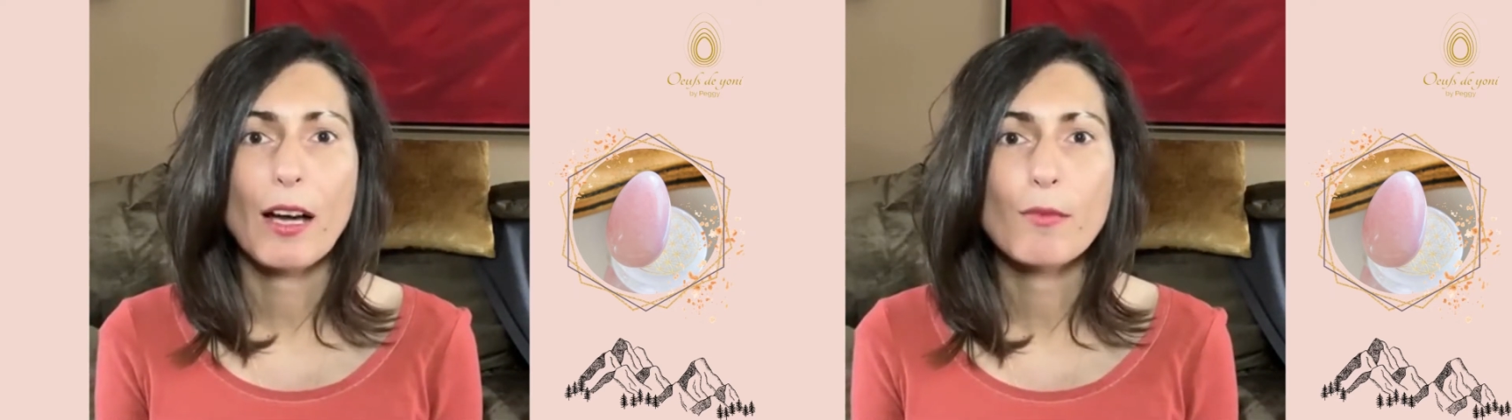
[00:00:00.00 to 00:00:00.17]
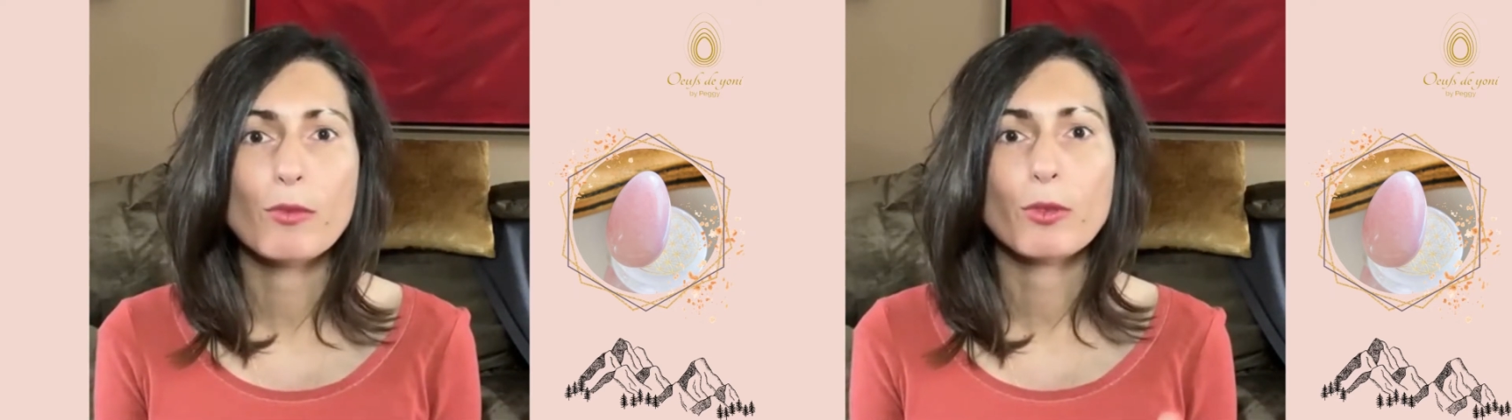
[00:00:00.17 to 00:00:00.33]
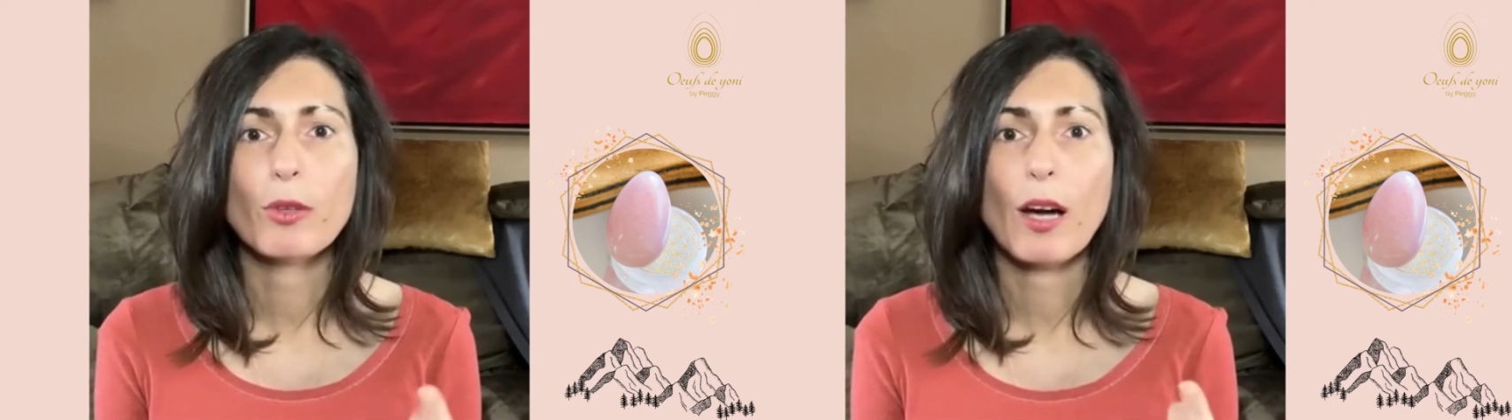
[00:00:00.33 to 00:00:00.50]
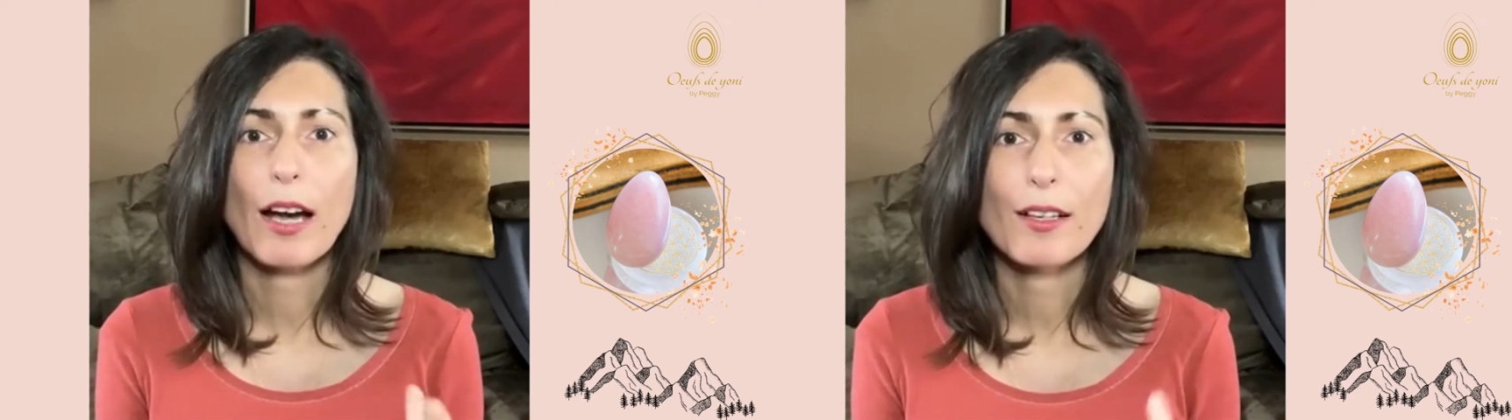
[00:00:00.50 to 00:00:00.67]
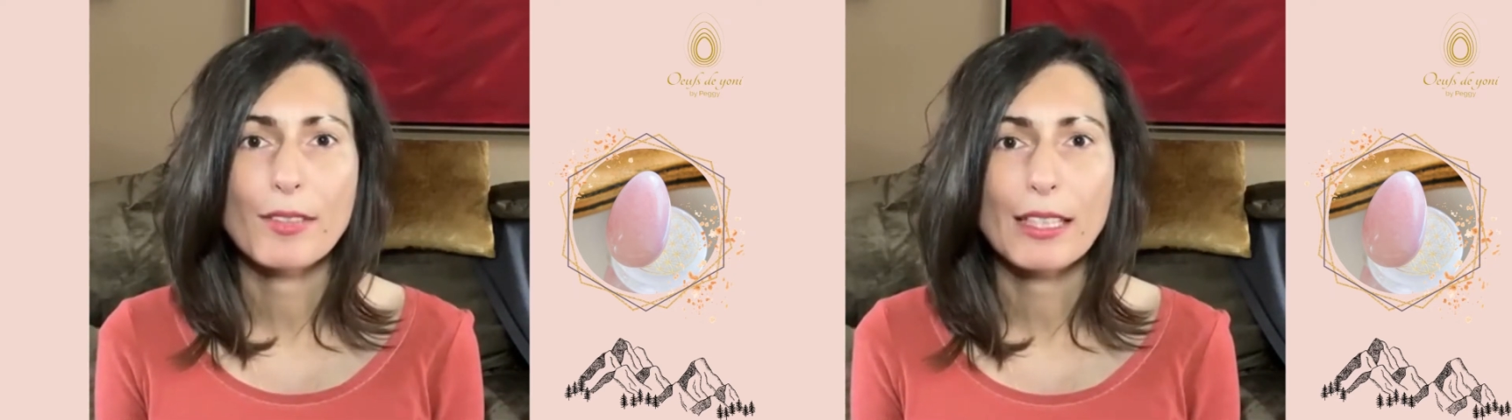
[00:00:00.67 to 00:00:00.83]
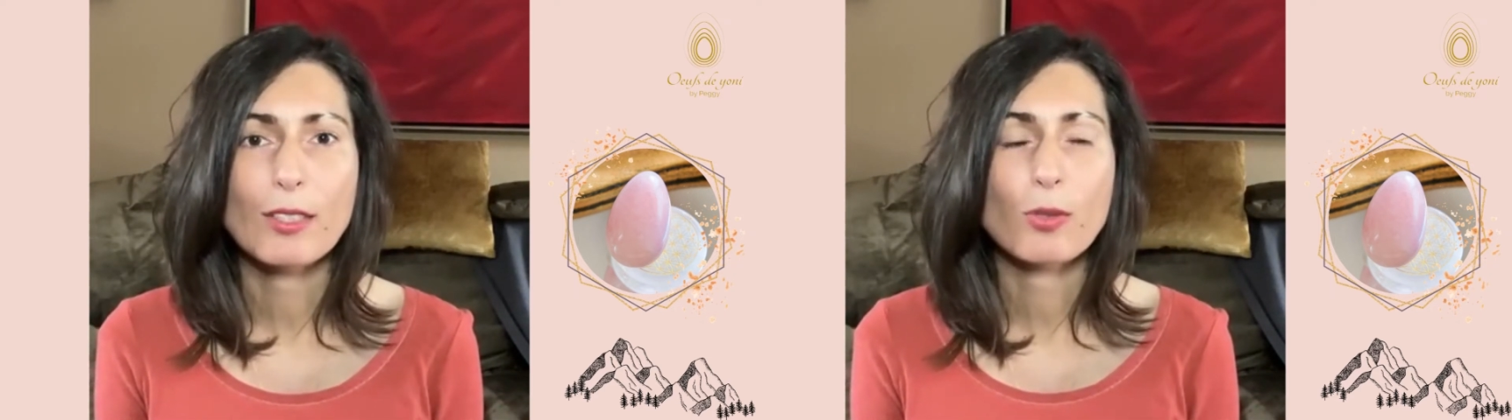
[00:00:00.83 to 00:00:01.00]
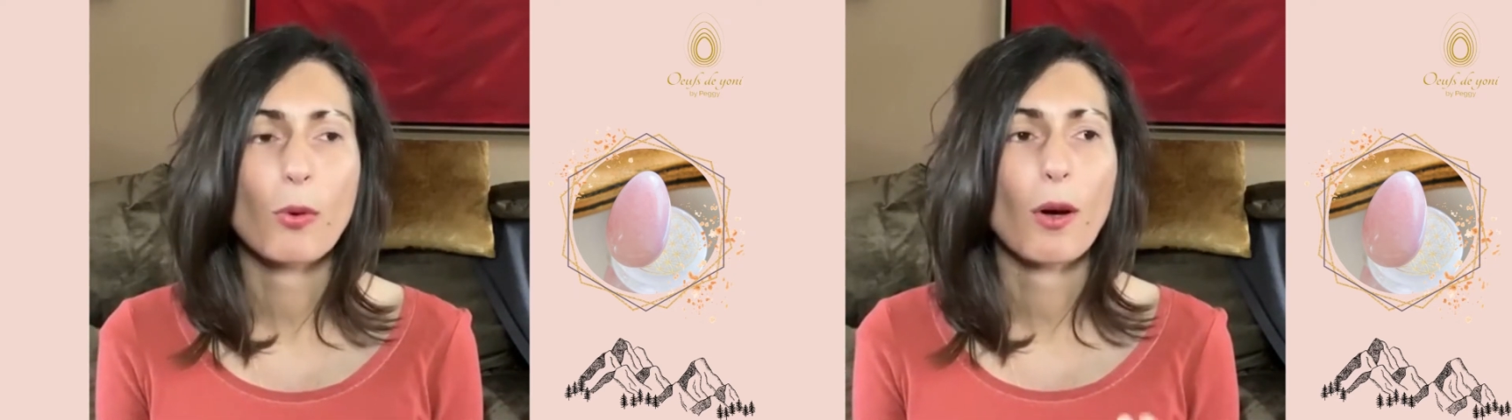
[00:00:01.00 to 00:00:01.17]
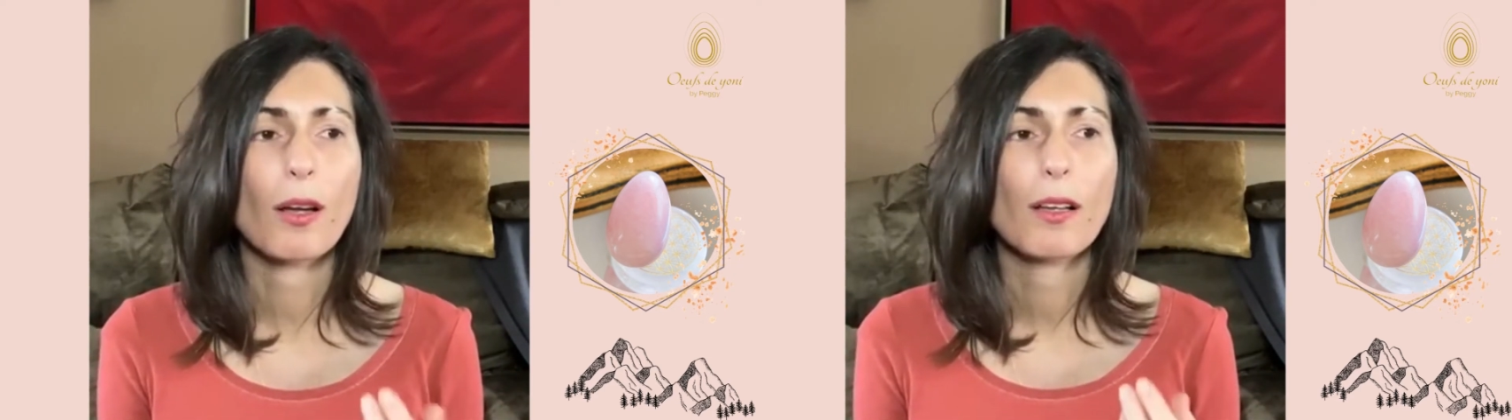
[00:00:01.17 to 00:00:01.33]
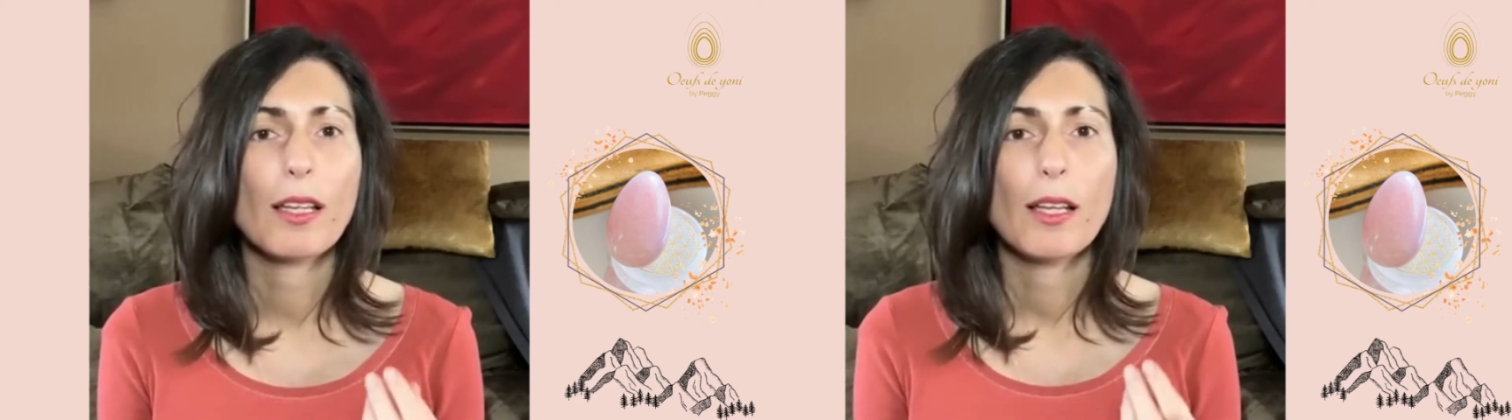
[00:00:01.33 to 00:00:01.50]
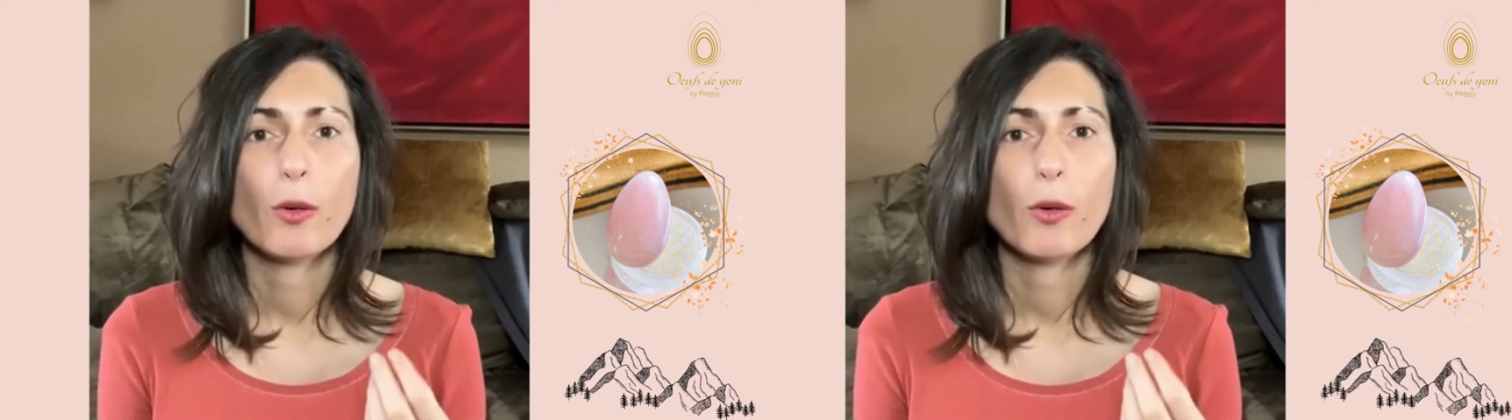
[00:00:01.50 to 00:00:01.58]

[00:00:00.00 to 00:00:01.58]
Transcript: amour, avec soin,